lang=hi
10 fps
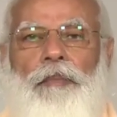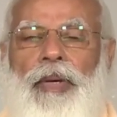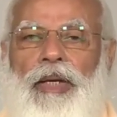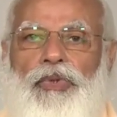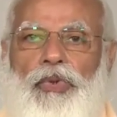
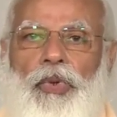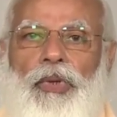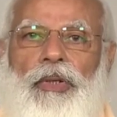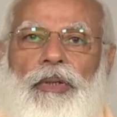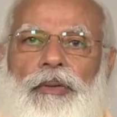अपने
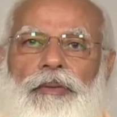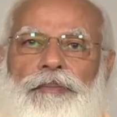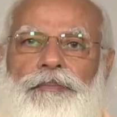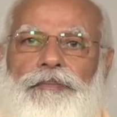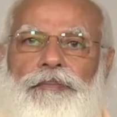सुख
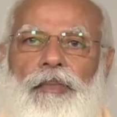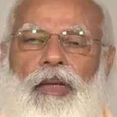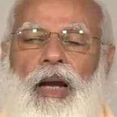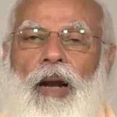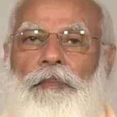
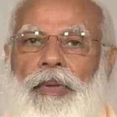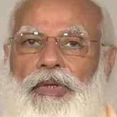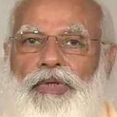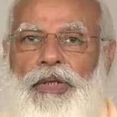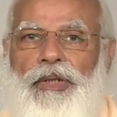
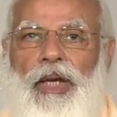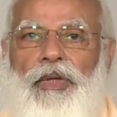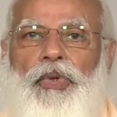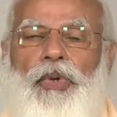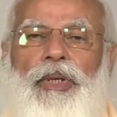अपनी चिंता
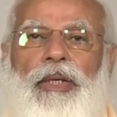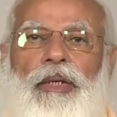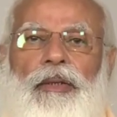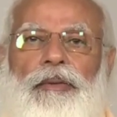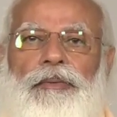
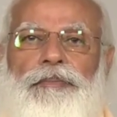छोड़कर